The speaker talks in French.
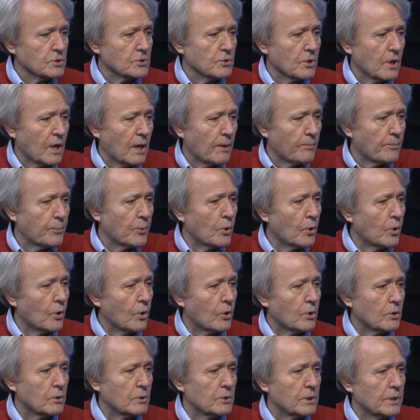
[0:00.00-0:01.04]
un
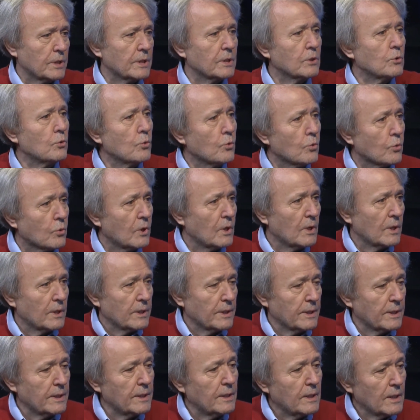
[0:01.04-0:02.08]
rapport égaux,
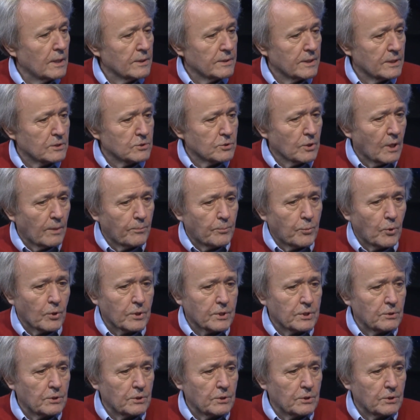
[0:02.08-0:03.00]
hein, dans un rapport qui,